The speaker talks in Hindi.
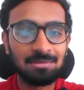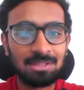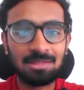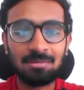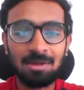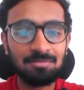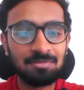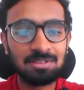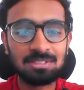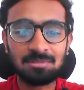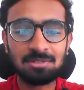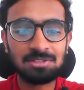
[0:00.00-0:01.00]
मतलब आप
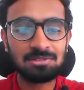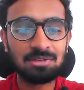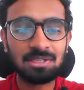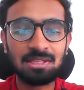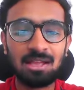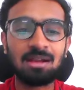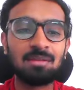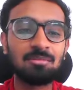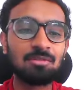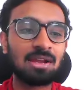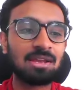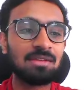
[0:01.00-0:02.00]
फिर समझ लो कि
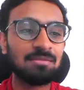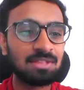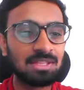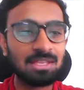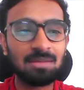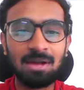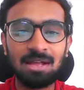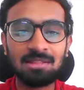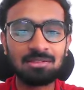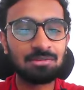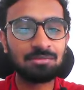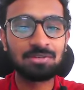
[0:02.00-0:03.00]
नाकामूरा के विन के
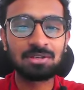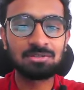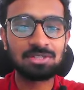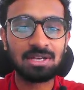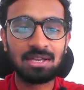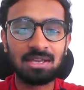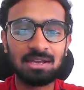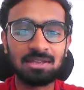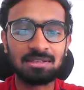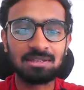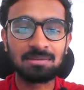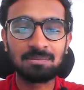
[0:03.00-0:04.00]
बाद तो फिर कुछ रहेगा
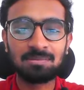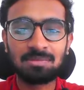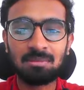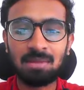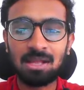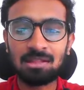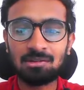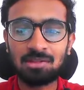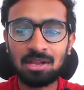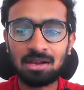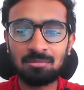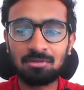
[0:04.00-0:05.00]
ही नहीं मान लो
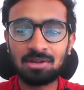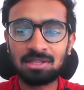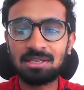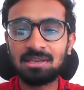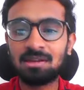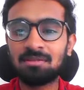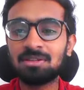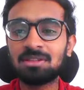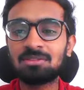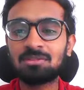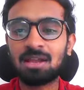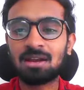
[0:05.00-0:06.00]
नाकामुरा ने किया
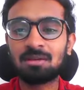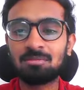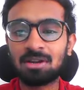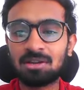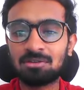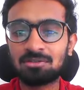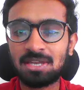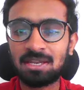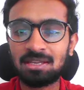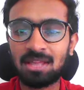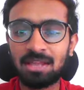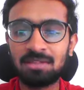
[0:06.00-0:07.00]
विन तो नाकामुरा के हो
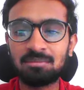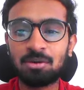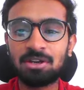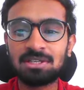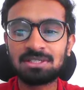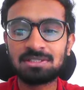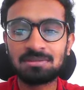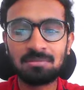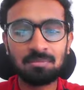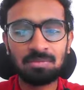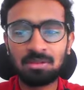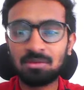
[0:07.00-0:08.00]
जाएंगे नाइन पॉइंट्स
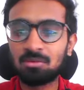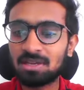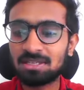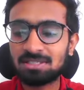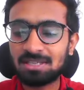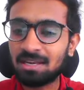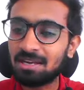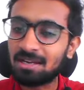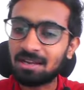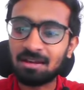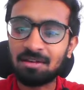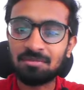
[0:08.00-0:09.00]
बुकेश के
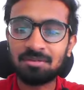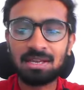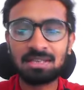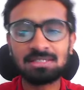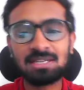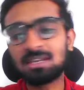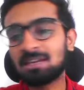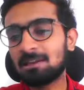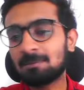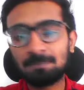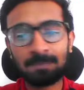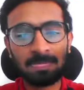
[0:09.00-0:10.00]
एट एंड हाफ ही रह जाएंगे
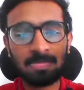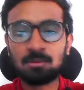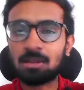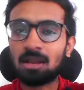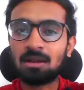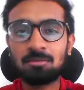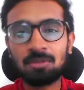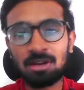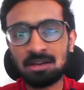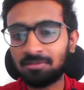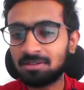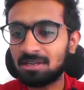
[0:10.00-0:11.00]
तो नाकामुरा
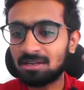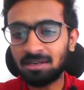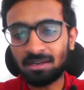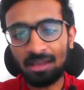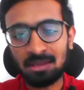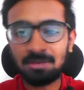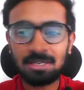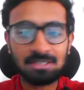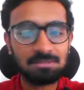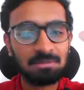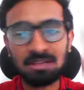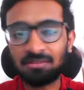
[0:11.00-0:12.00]
डेफिनेटली टाई
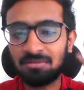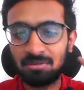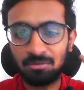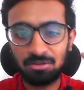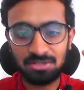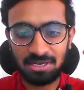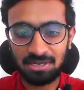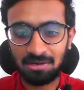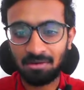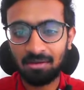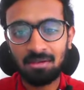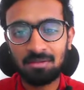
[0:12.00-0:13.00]
ब्रेक्स में कंफर्म हो जाएगा
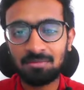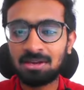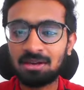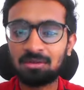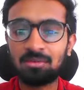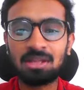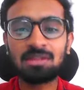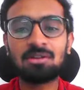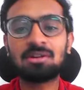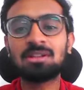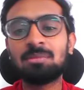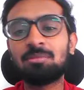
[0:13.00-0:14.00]
कि करुआना
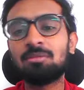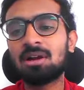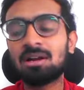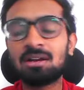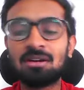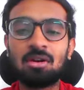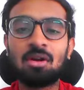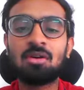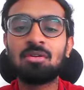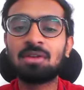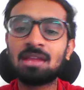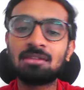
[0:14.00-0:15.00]
और नेपू का अगर ड्रॉ
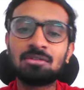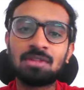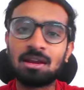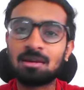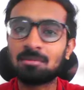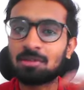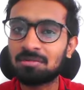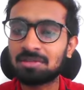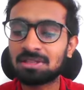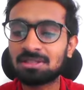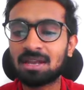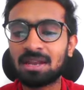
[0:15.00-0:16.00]
हो गया तो नाकामुरा
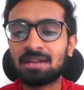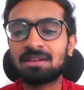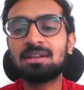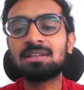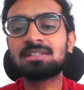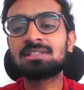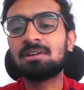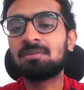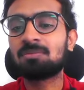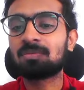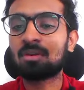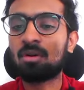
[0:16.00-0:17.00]
विन द कैंडिडेट्स
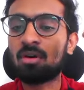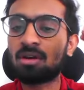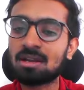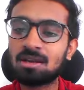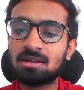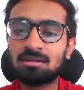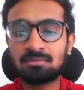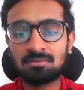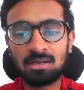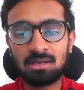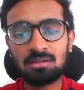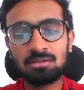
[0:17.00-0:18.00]
और अगर
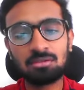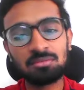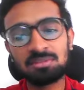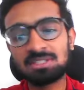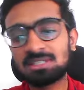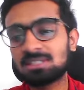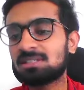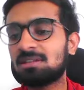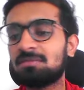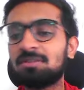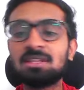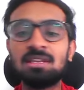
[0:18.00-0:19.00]
दोनों में से किसी ने
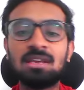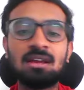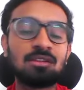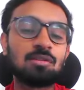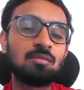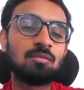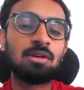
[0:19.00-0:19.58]
विन किया तो